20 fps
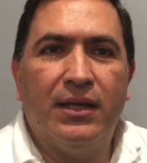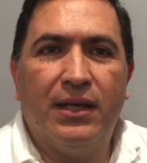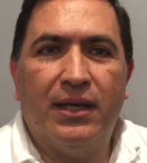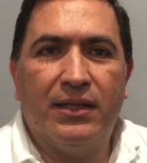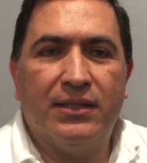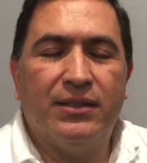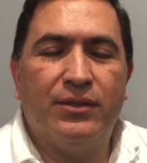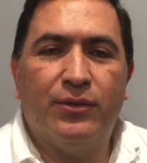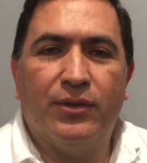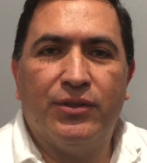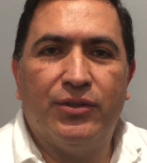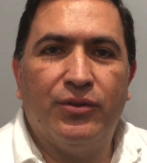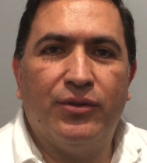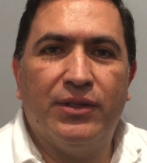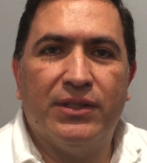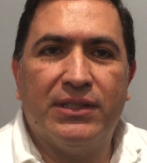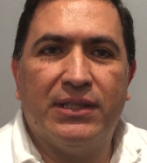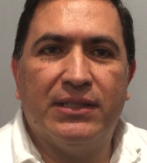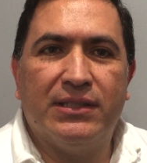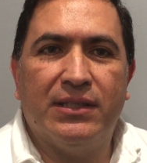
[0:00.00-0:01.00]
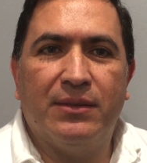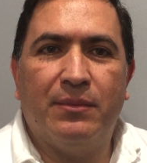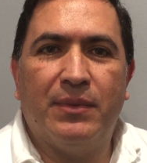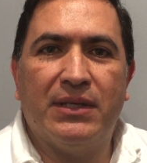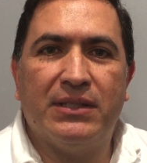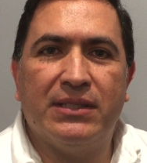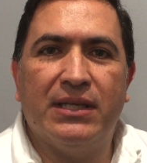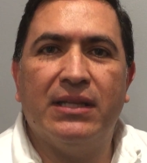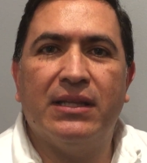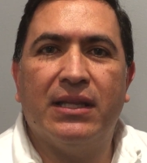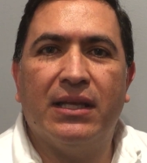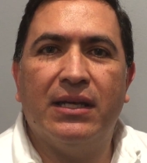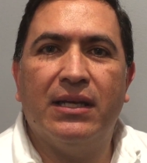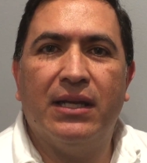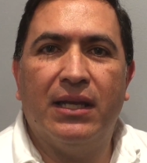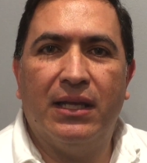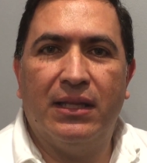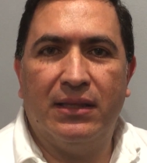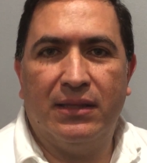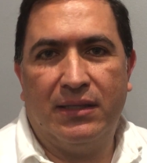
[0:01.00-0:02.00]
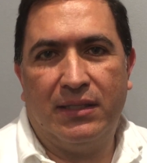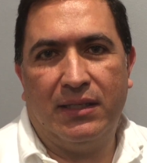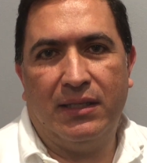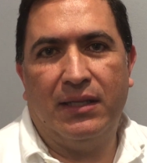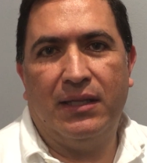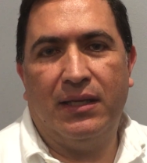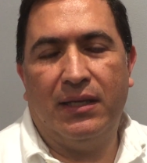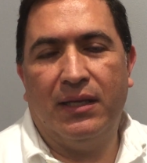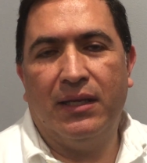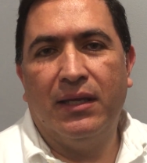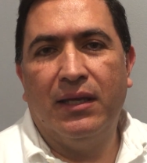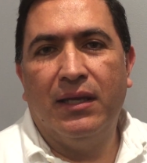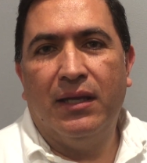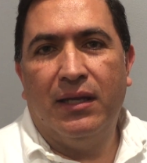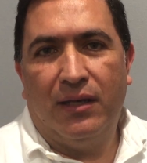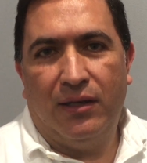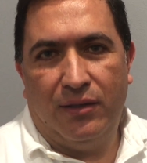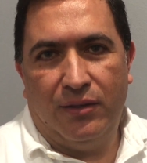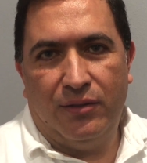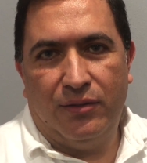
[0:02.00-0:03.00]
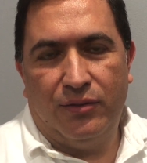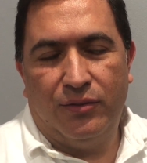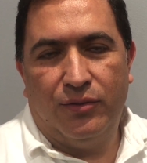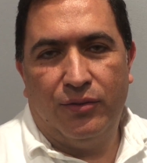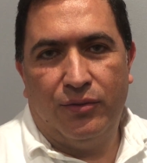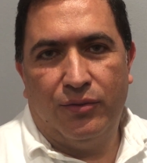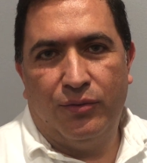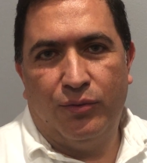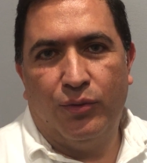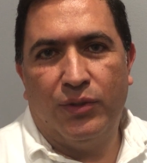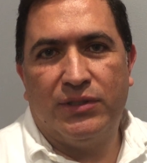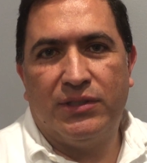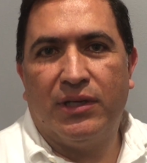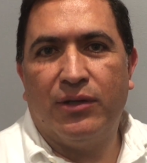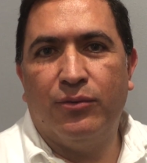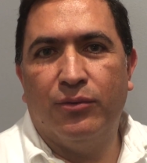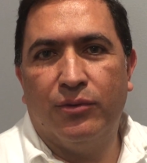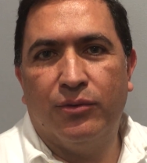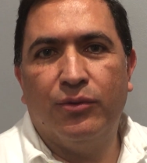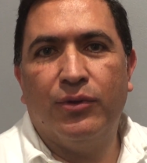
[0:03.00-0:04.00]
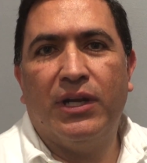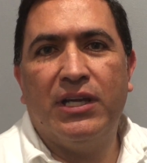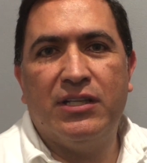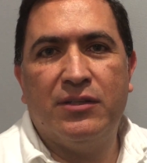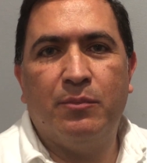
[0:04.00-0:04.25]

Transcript: las situaciones que se presentan entre nuestra cultura